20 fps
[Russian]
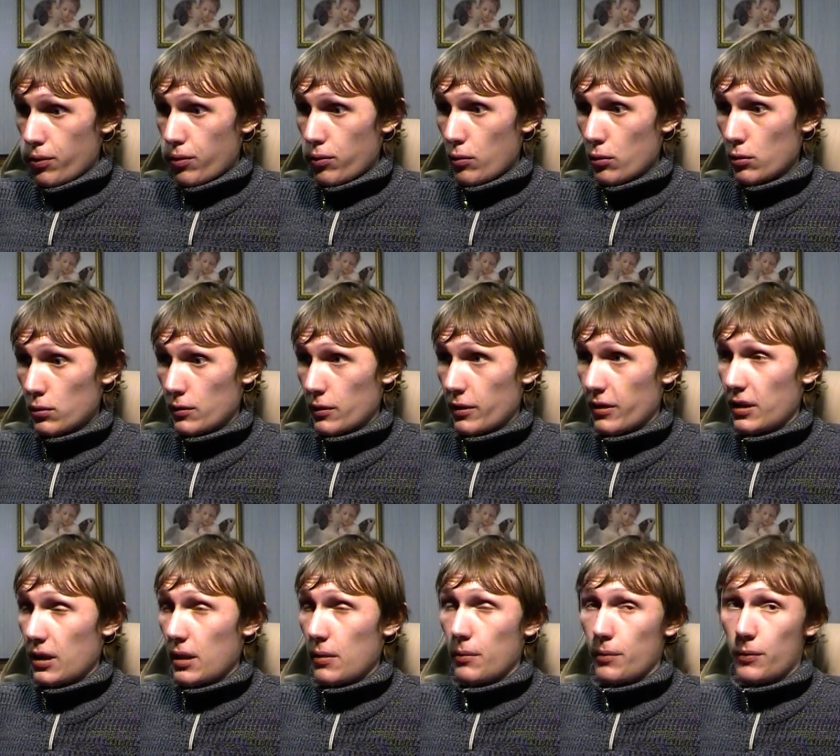Он
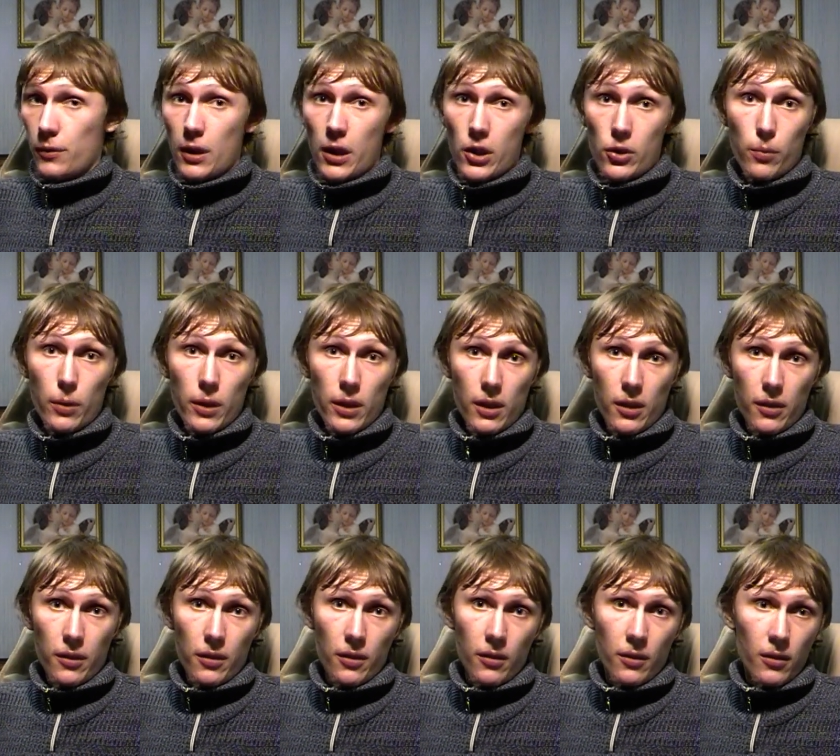сам наш
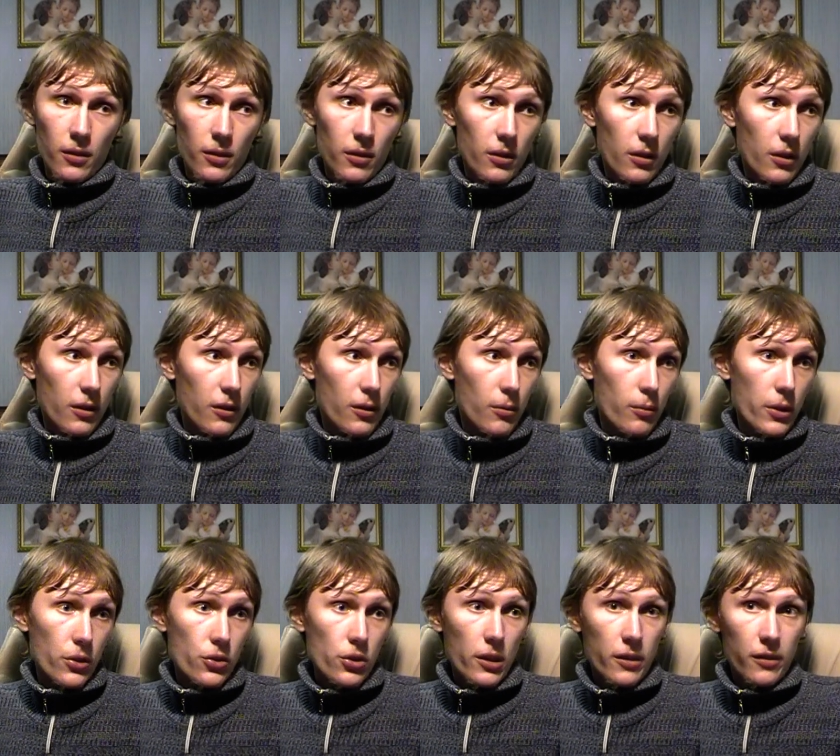боец с
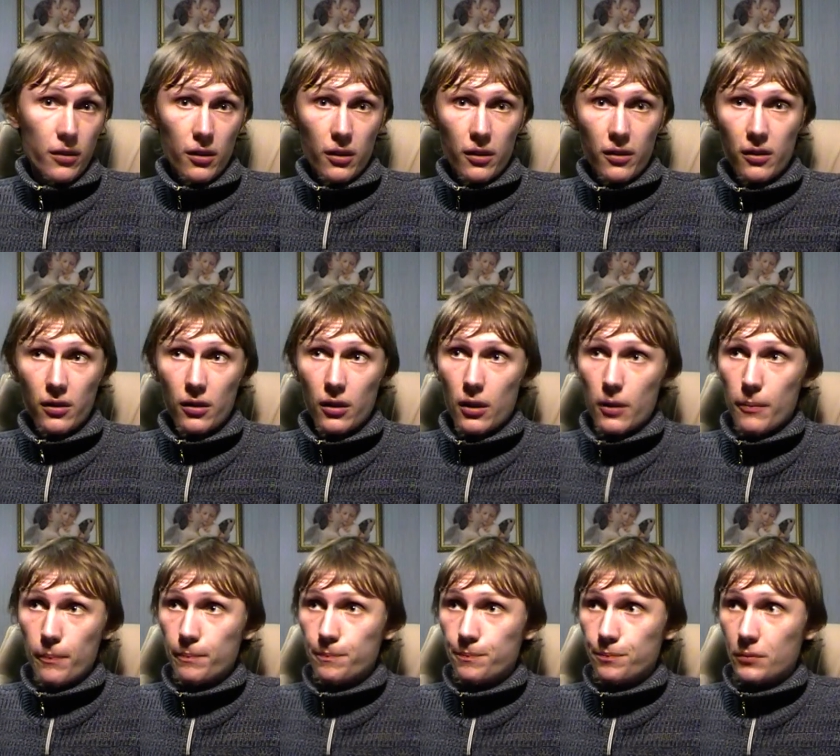Азербайджанской ССР.
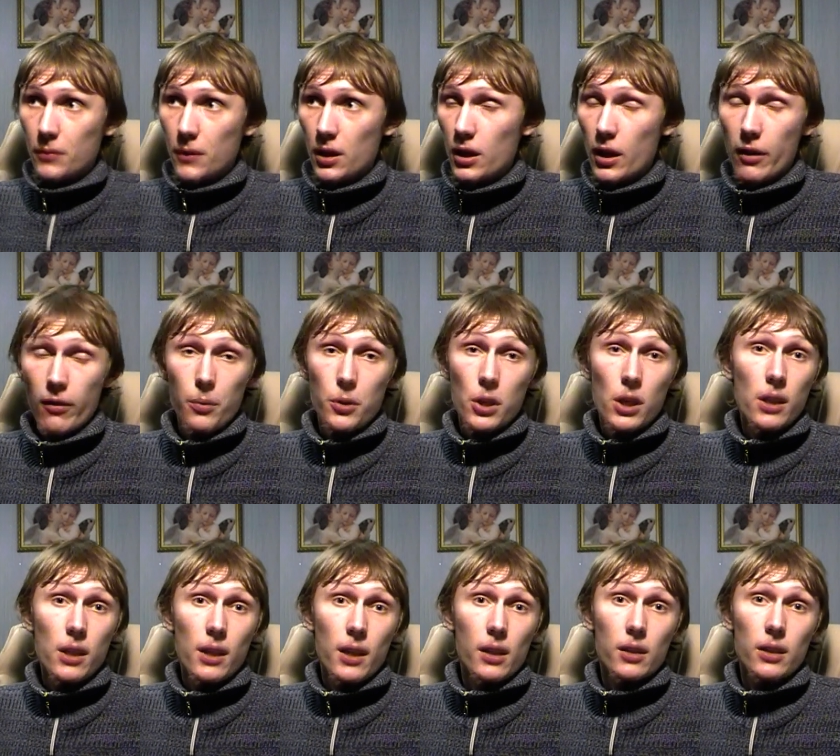Я вообще
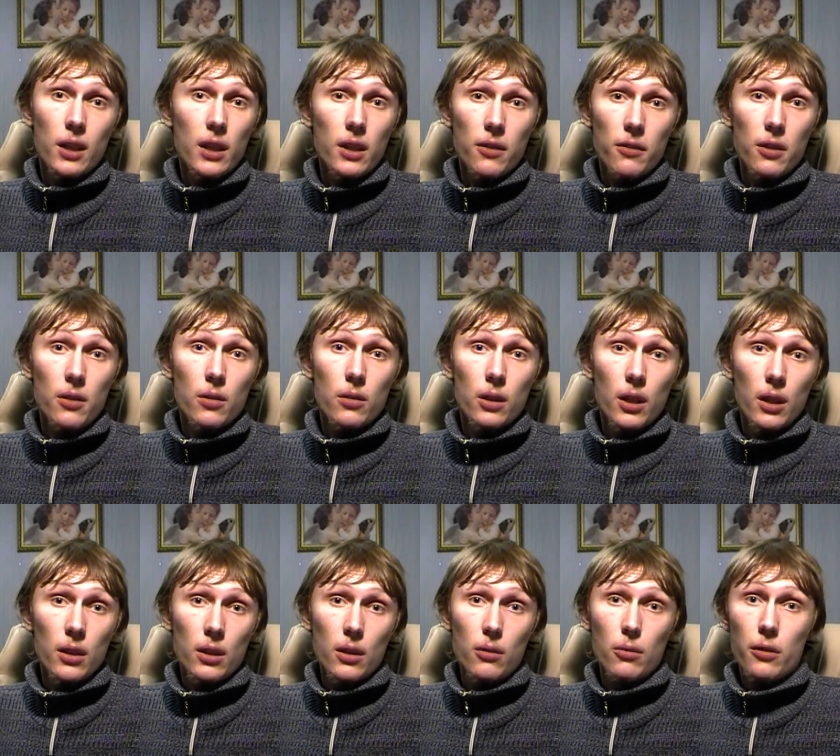никогда не видел ни
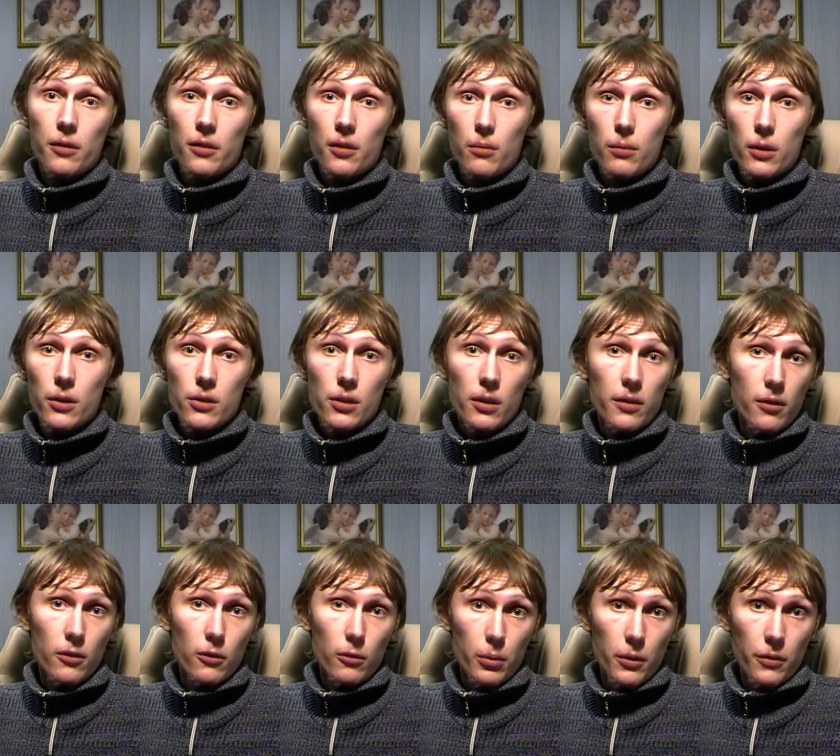одного
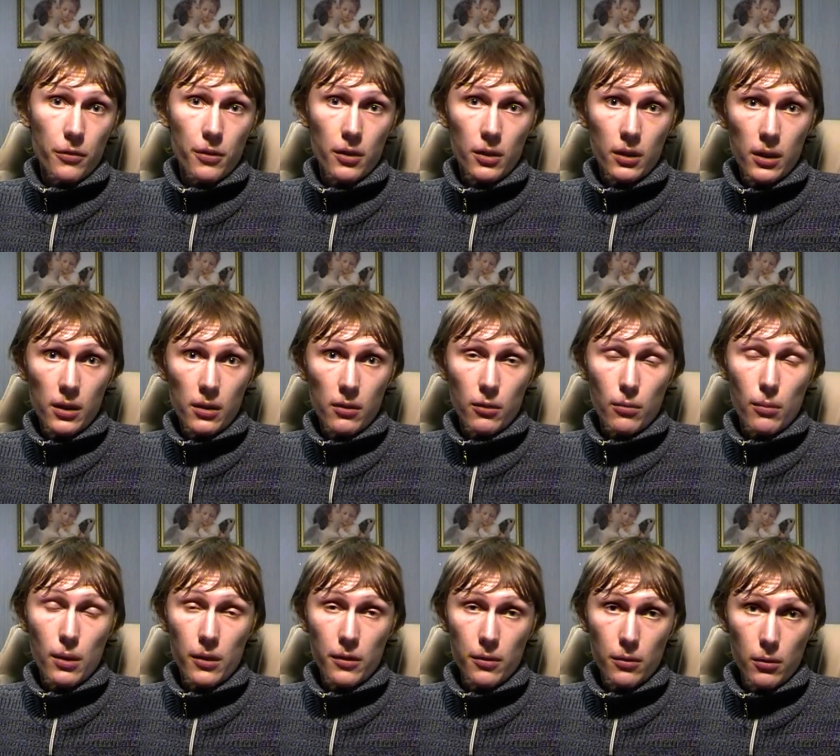азербайджанского профессионального
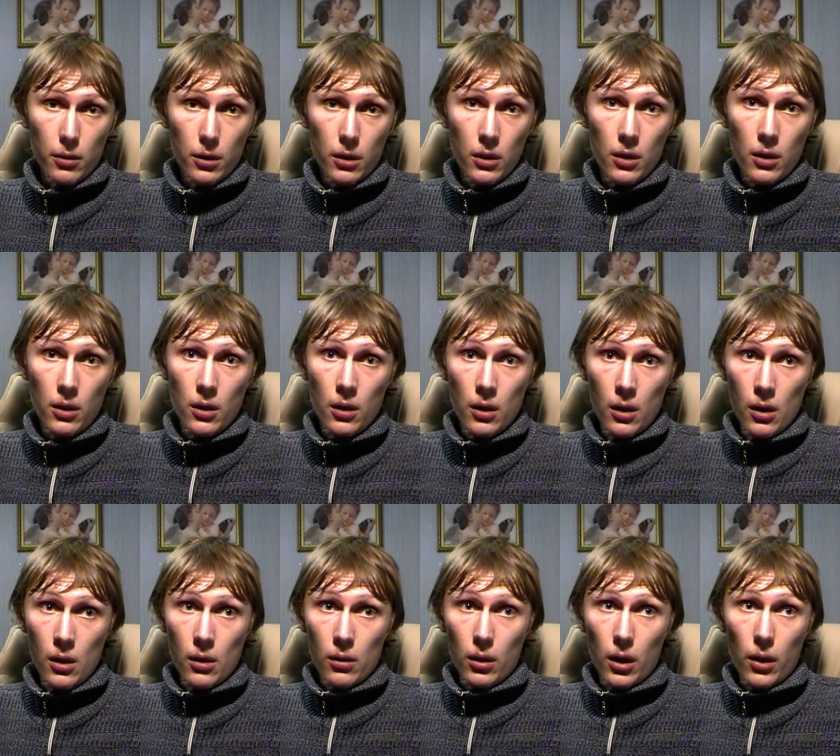боксера,
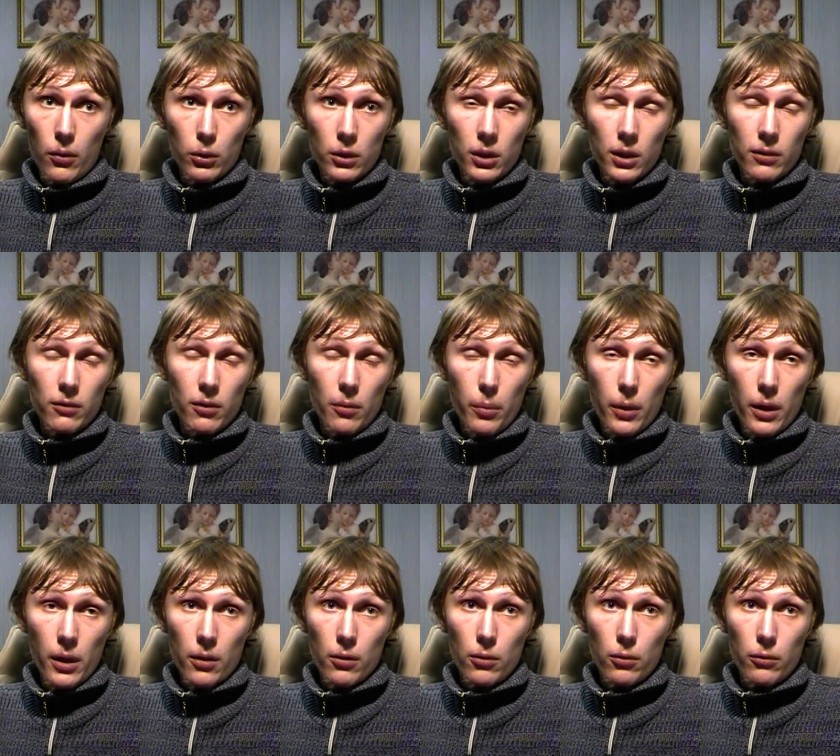а вот этого
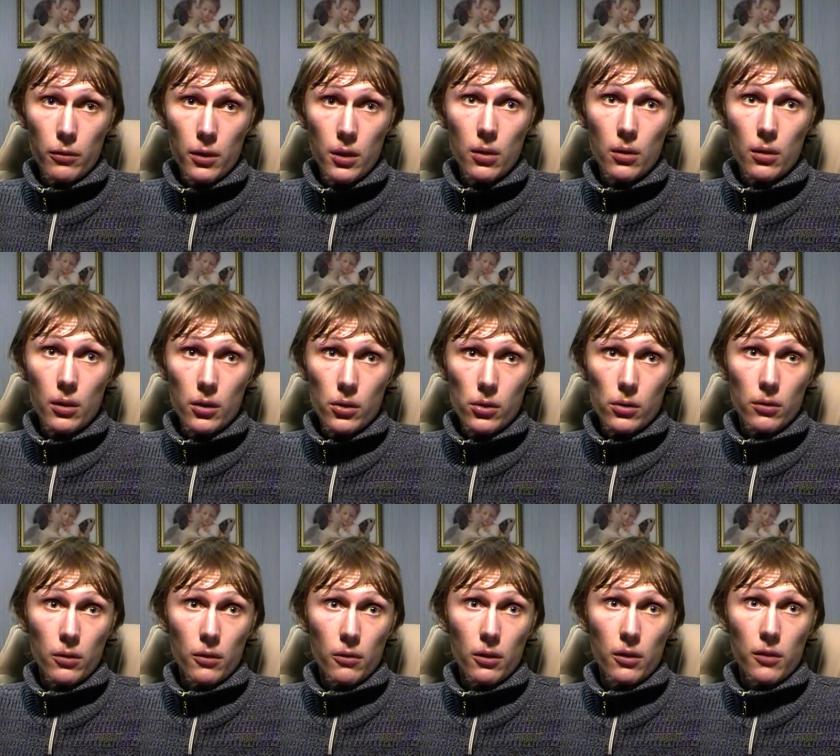парня увидел, и что
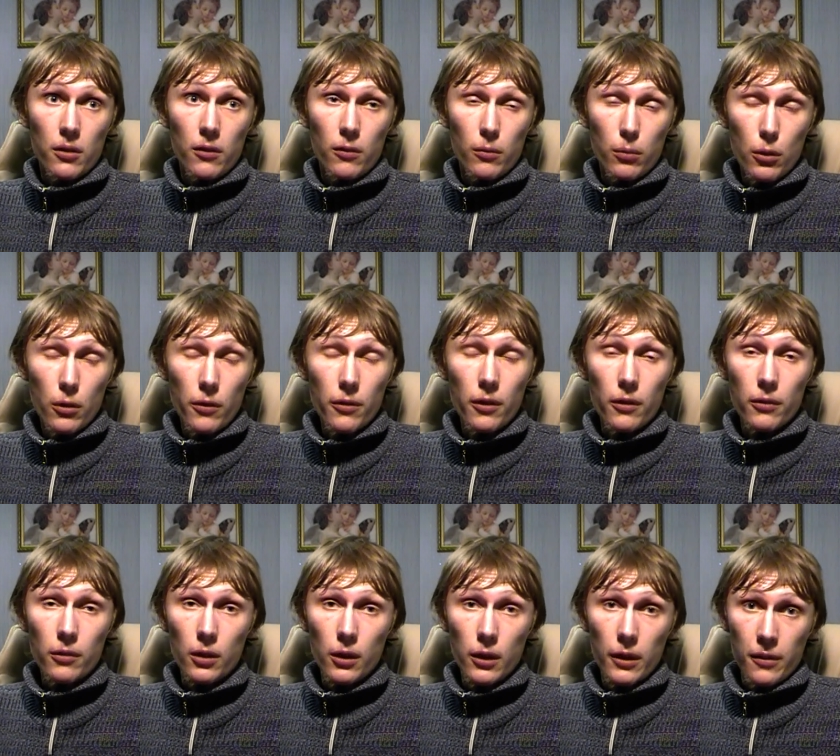называется, не в бровь, а в
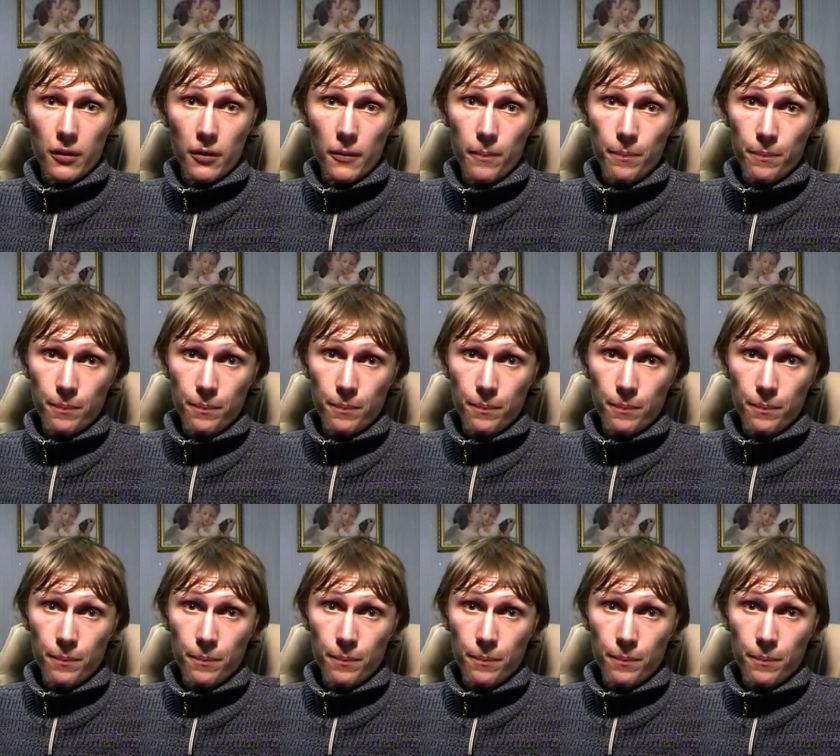глаз.